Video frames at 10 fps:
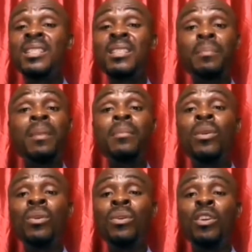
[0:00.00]
C'est pas
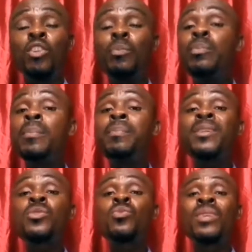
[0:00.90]
bon, on ne peut
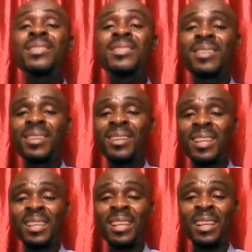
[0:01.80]
pas souhaiter
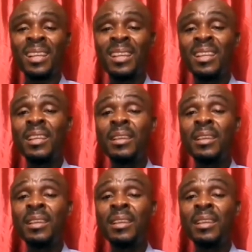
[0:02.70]
la guerre.